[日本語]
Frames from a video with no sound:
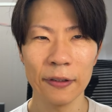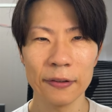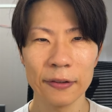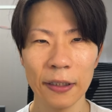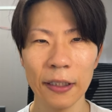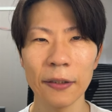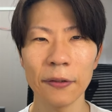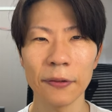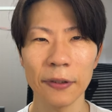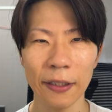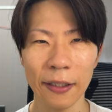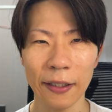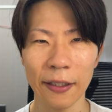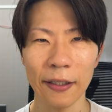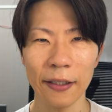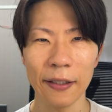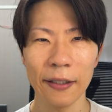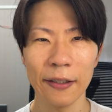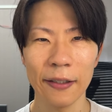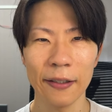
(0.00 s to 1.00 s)
なの
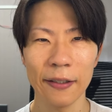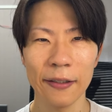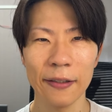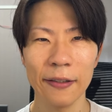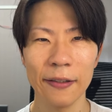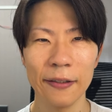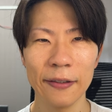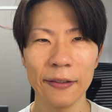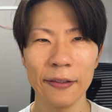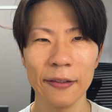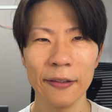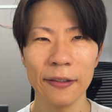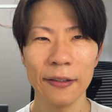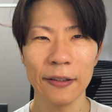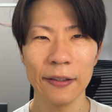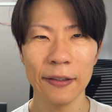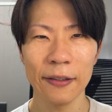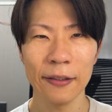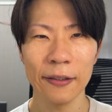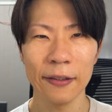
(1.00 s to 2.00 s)
で、
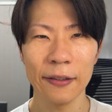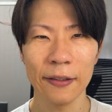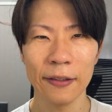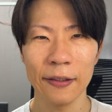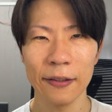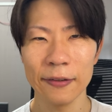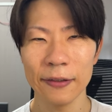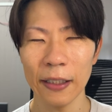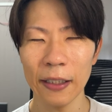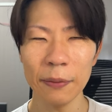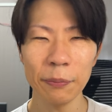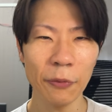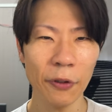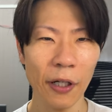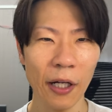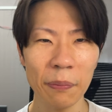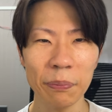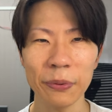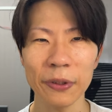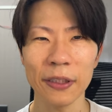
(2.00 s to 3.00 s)
何も
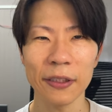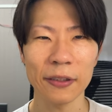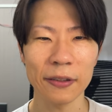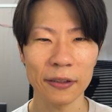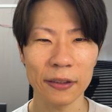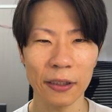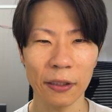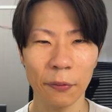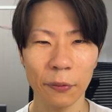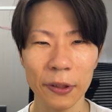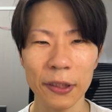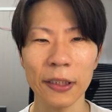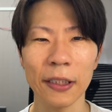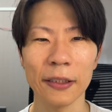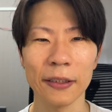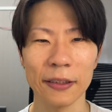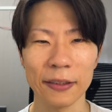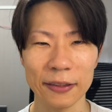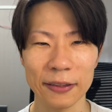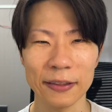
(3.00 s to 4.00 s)
ハプニングが起きな
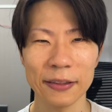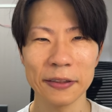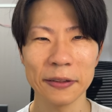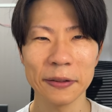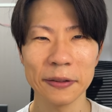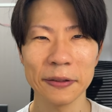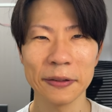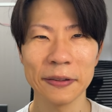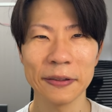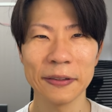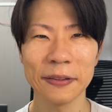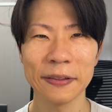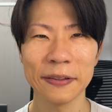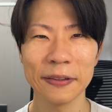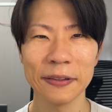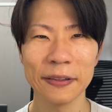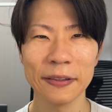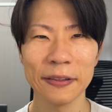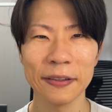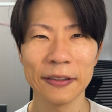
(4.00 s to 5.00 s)
いんです。
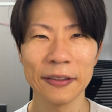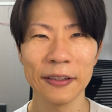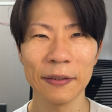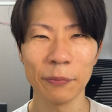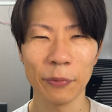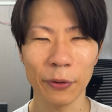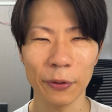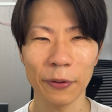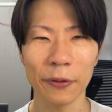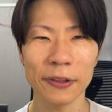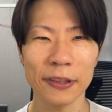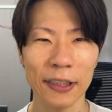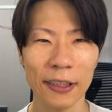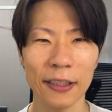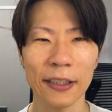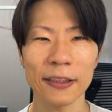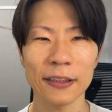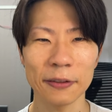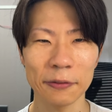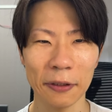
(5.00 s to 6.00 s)
僕の
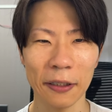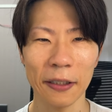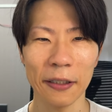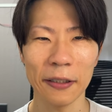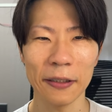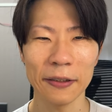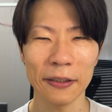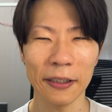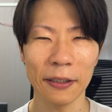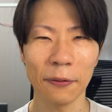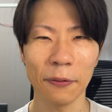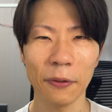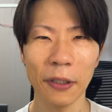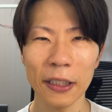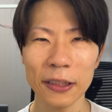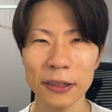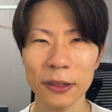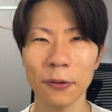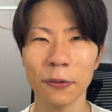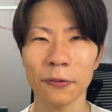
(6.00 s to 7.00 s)
生活は。で、同
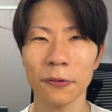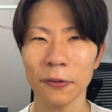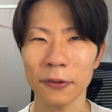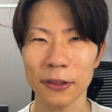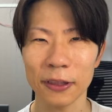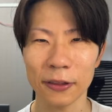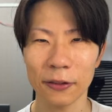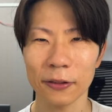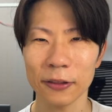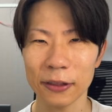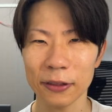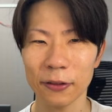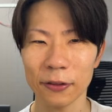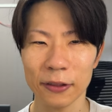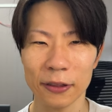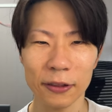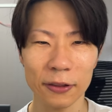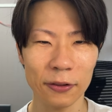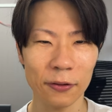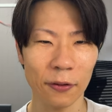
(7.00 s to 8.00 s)
じことをずっとずっと
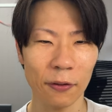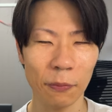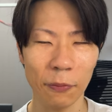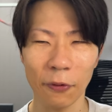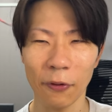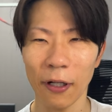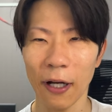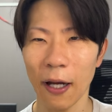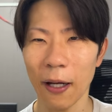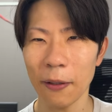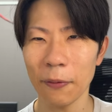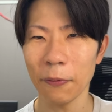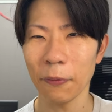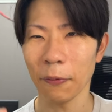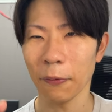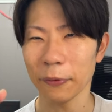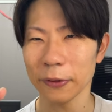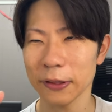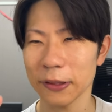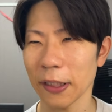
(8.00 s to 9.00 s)
ずっと、もう半
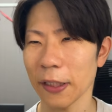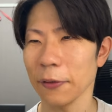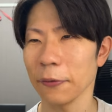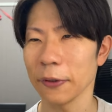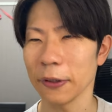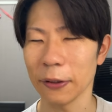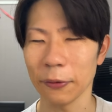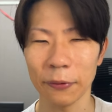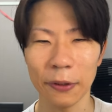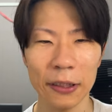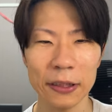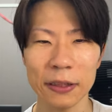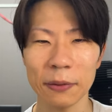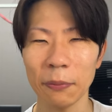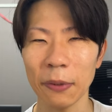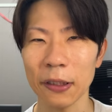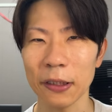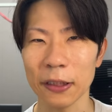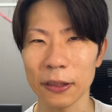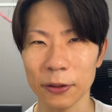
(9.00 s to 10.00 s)
を押したように同じ
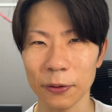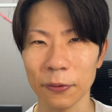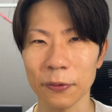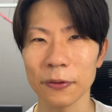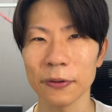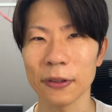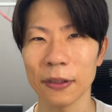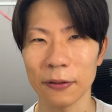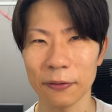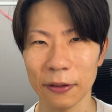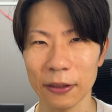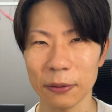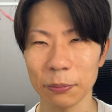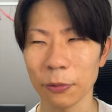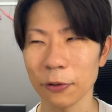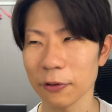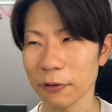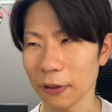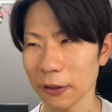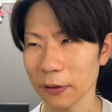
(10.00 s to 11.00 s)
毎日を送ってるんです。
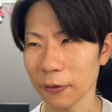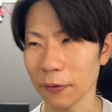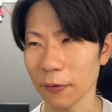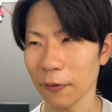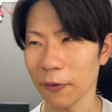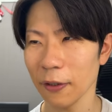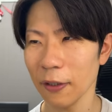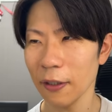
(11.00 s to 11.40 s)
僕はその、